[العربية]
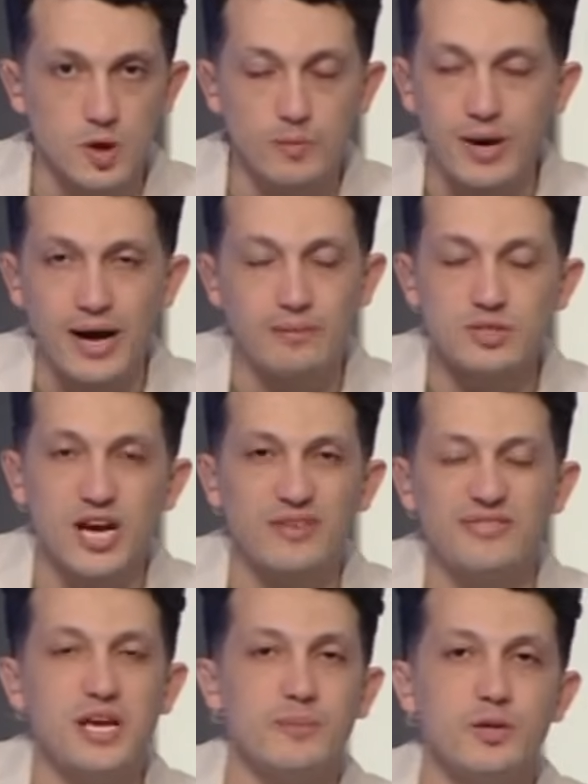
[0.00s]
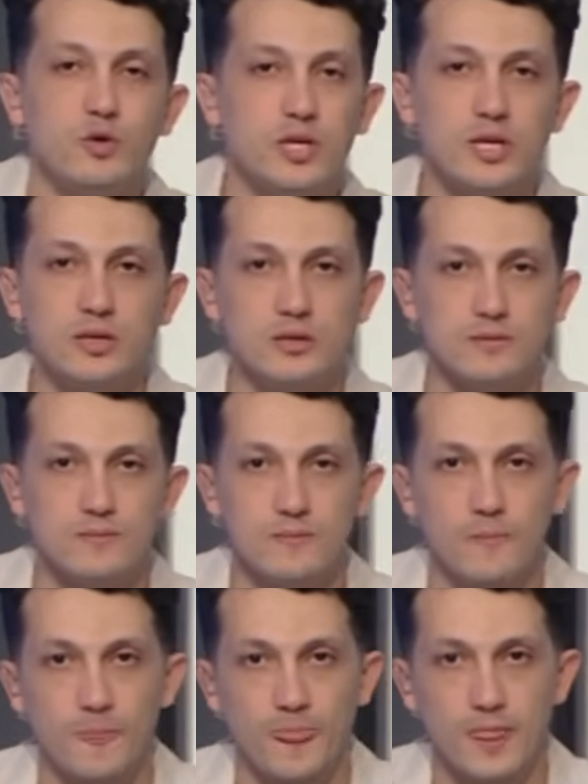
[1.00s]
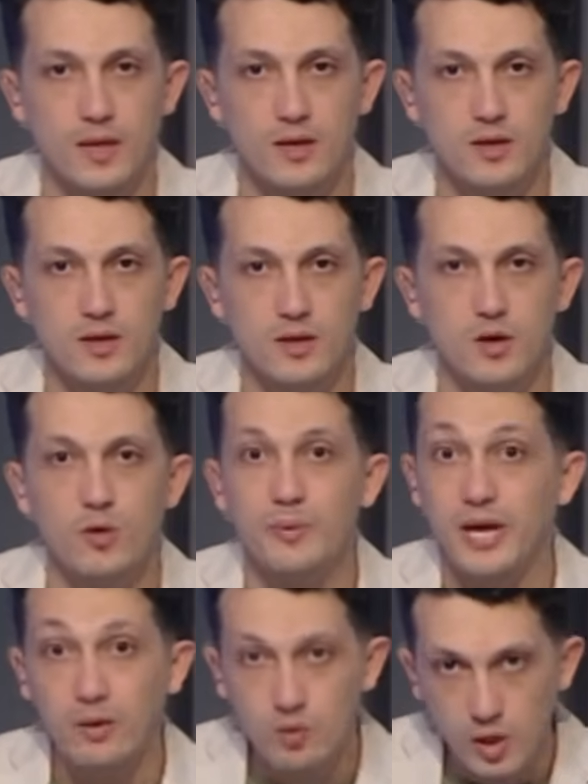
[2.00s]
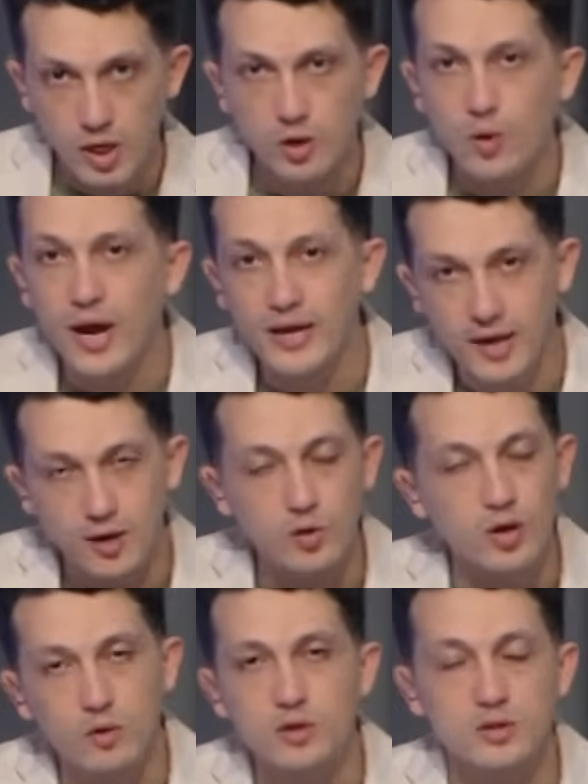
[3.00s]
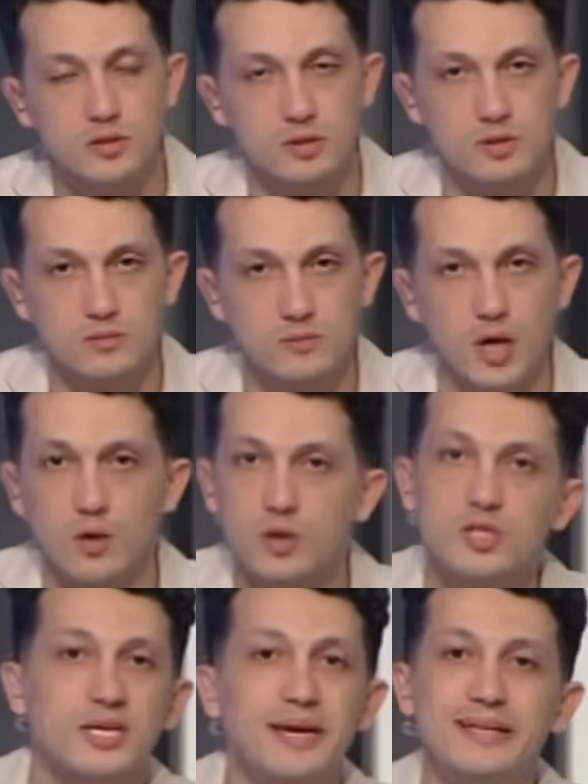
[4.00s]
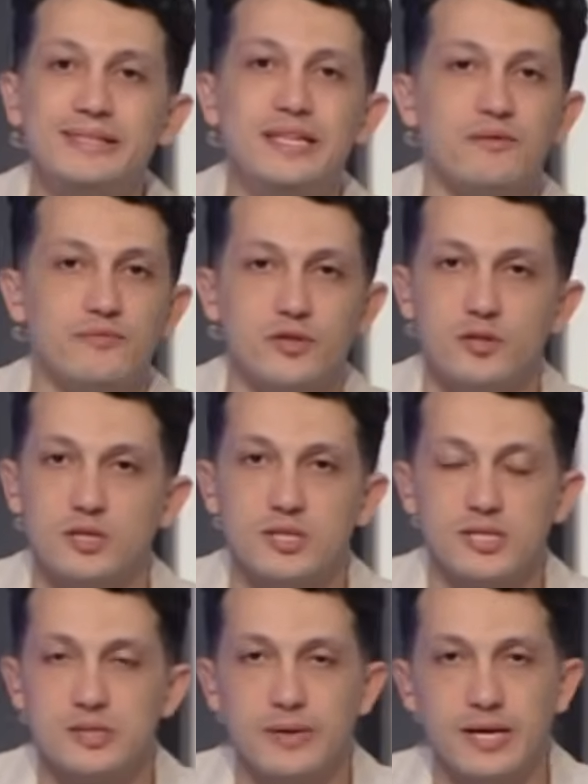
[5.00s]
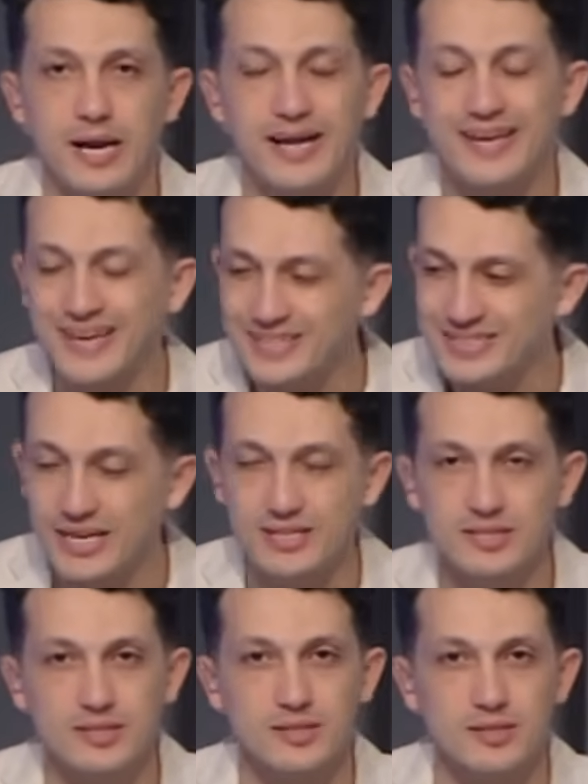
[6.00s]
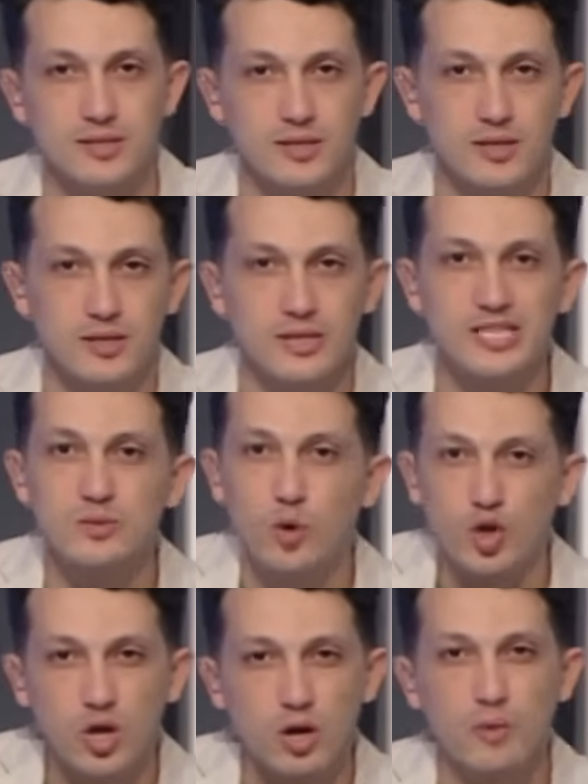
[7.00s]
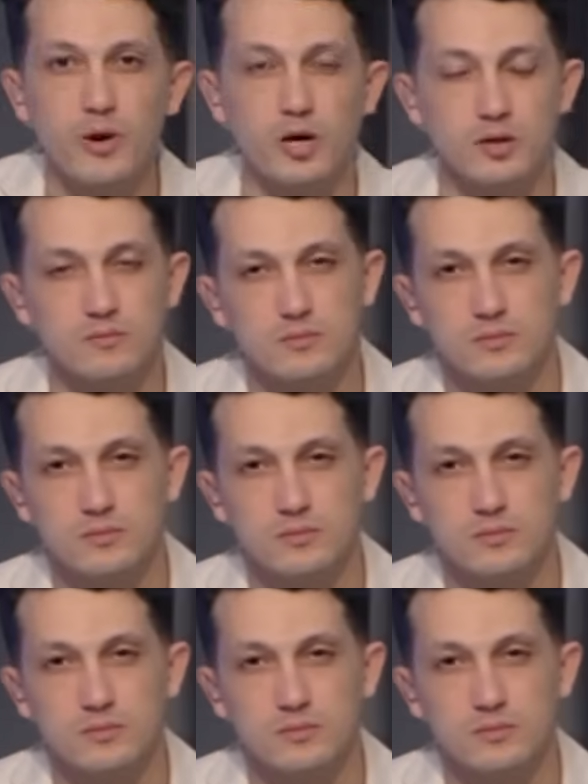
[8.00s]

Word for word: هم مش عارفين يعملوا ايه هم بيحاولوا يحلوا وهيحلوا انا واثق انا واثق جدا في اداره نادي الزمالك الحقيقه جدا ناس محترمه